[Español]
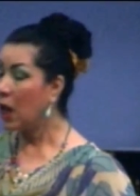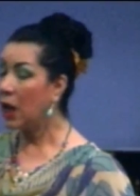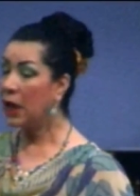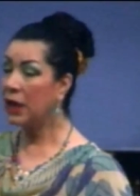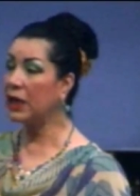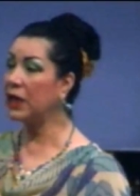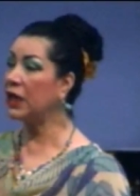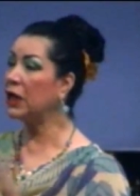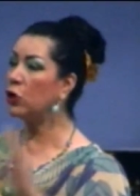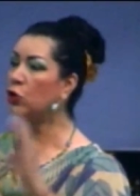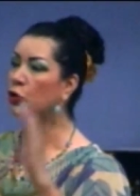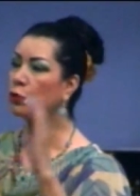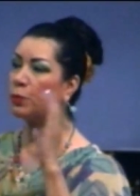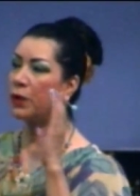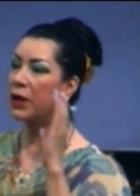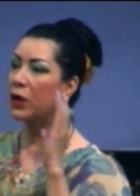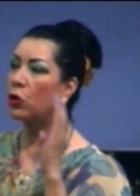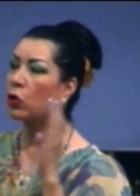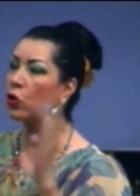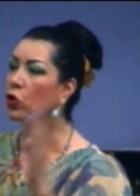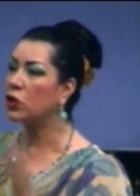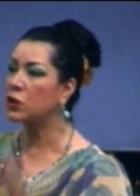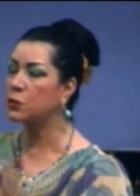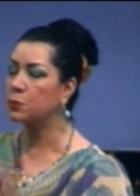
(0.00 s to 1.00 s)
Ni los
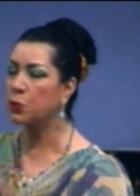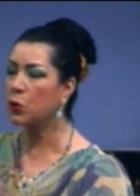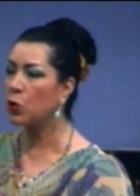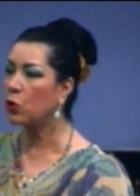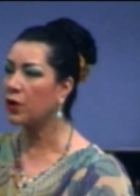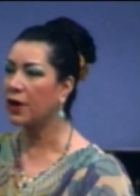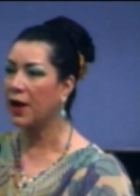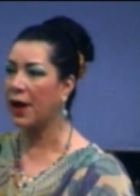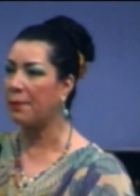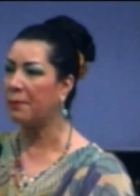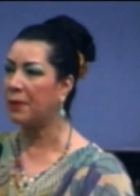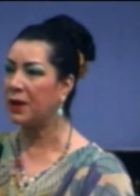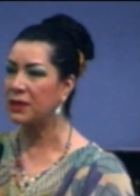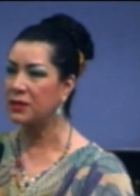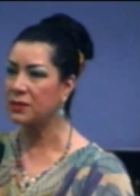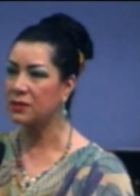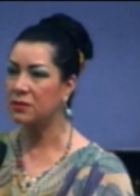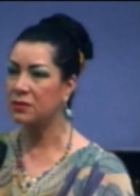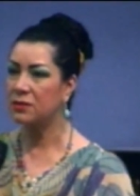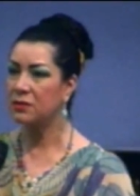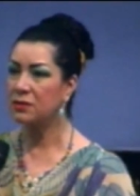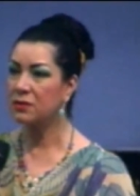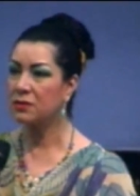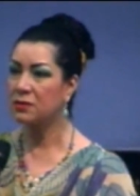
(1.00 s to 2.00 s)
mejores
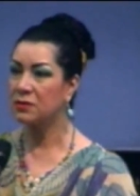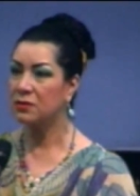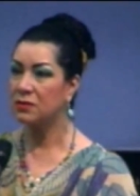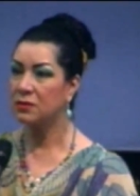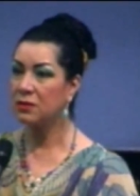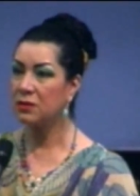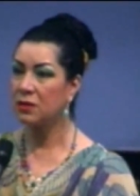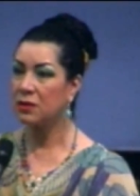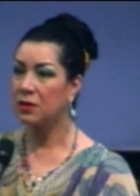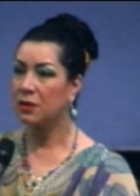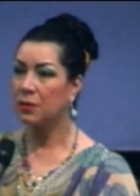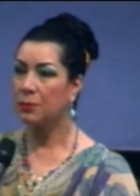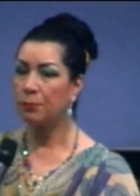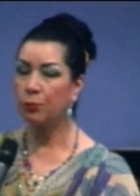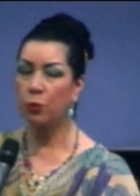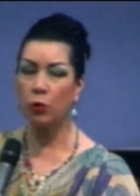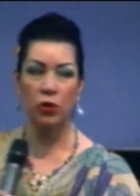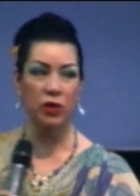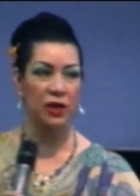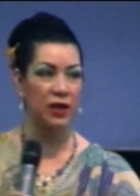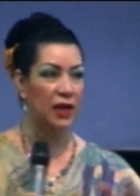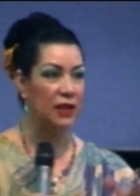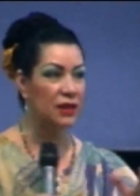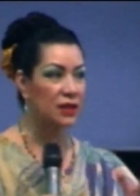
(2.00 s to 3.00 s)
programas
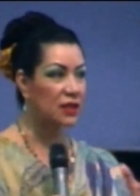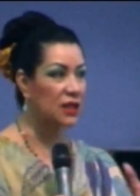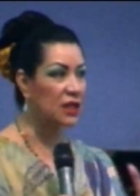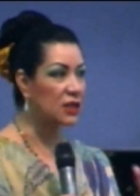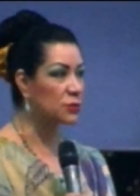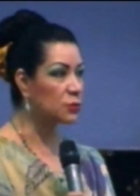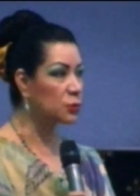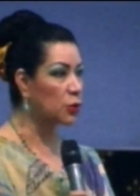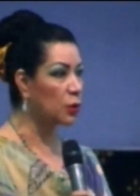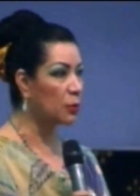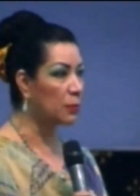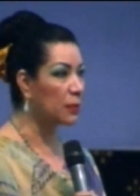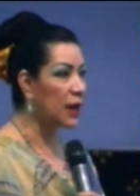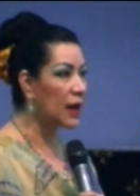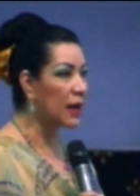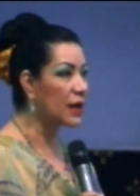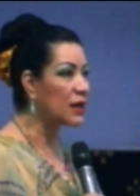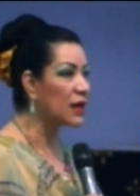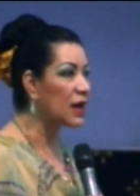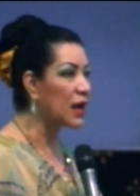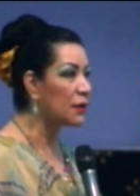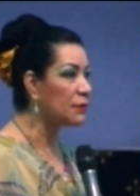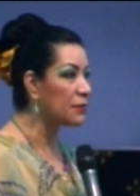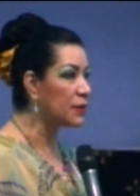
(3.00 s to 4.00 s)
podrán transformar
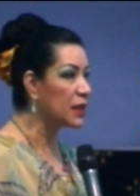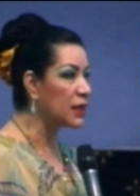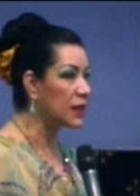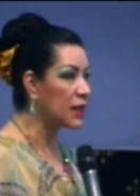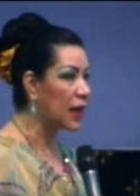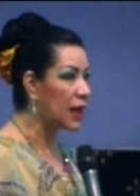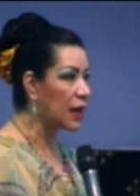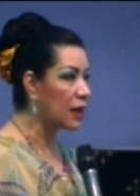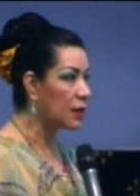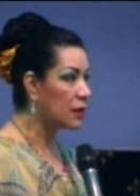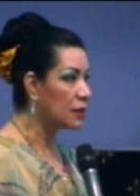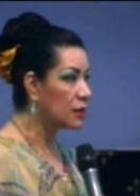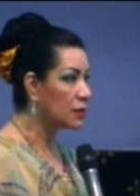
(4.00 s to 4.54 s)
la vida